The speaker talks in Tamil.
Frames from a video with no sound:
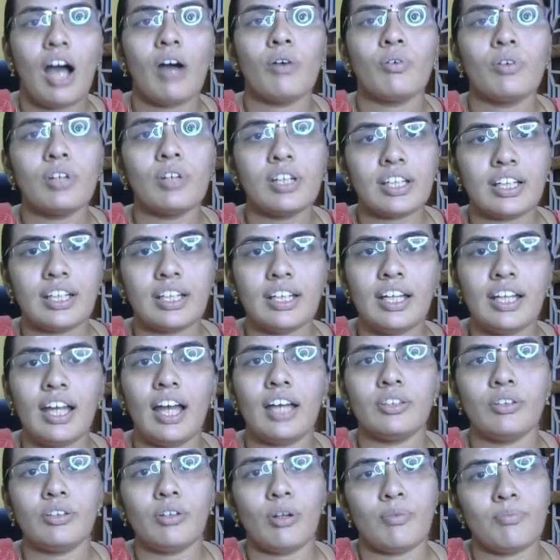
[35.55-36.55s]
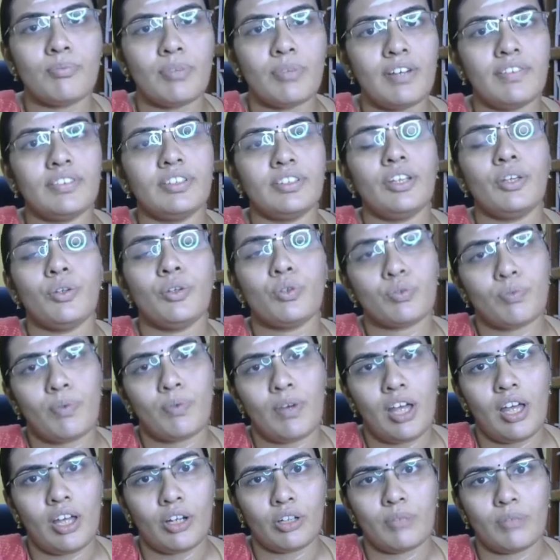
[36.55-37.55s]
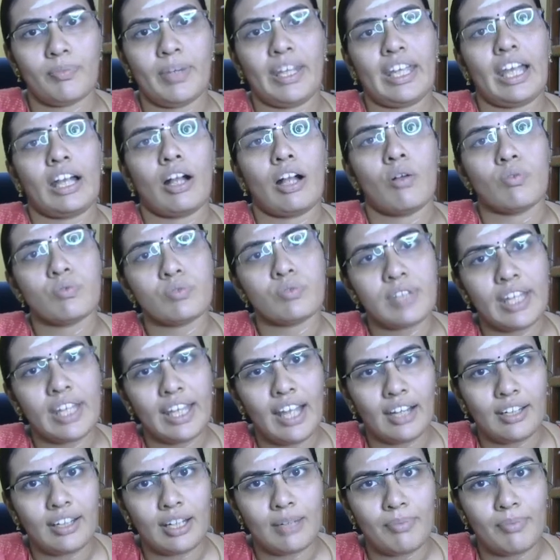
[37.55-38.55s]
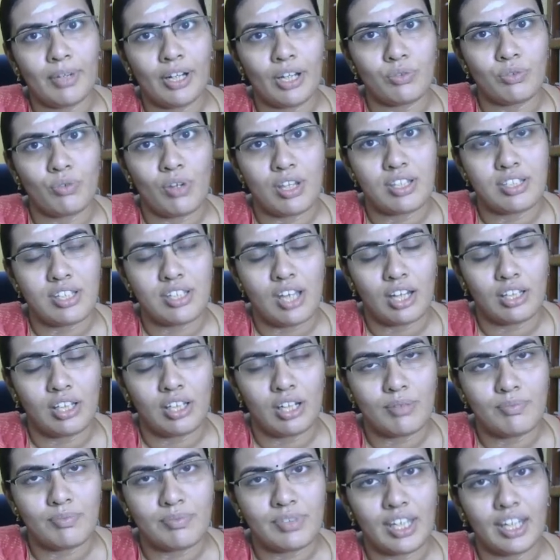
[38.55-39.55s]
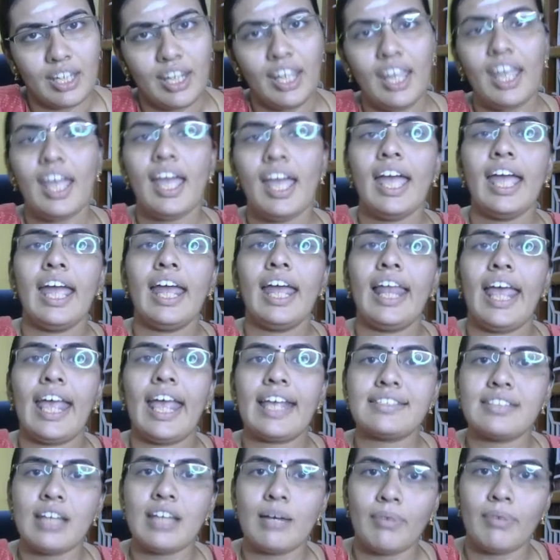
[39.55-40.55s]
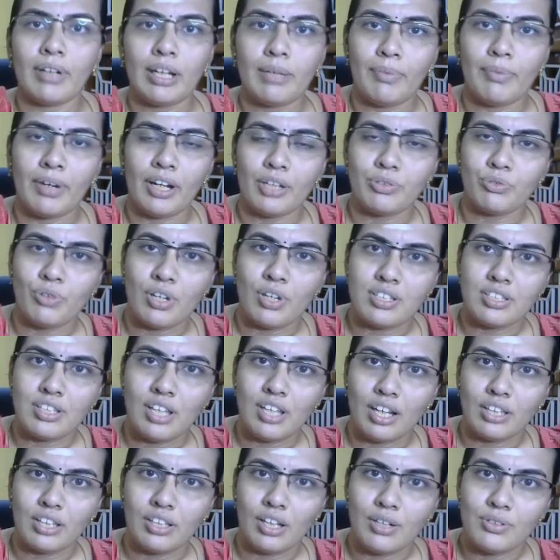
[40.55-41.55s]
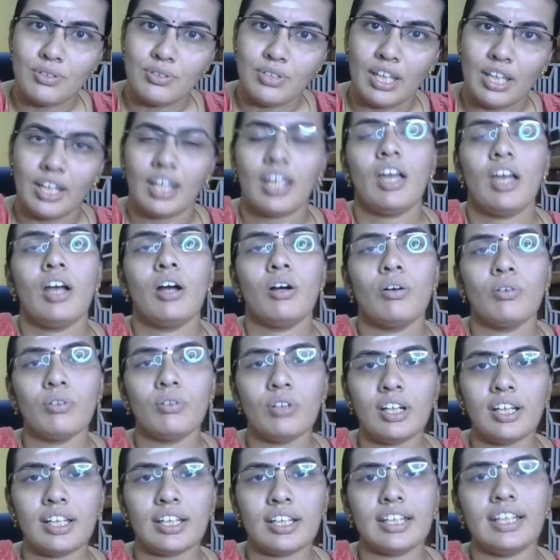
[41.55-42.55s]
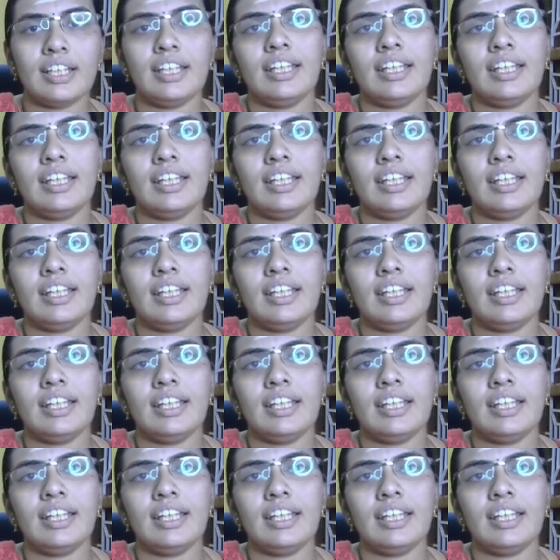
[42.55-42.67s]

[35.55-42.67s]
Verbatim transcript: உங்களுக்கு அது ரொம்ப வந்து யூஸ்ஃபுல்லாக இருக்கும் நீங்கள் கவுன்சிலிங் அட்டன் பண்ணுற ஸ்டூடெண்ட்ஸாக இருந்தாலும் சரி இல்லை எக்ஸாம் அட்டன் பண்ணுற ஸ்டூடெண்ட்ஸாக இருந்தாலும் சரி உங்களுக்கு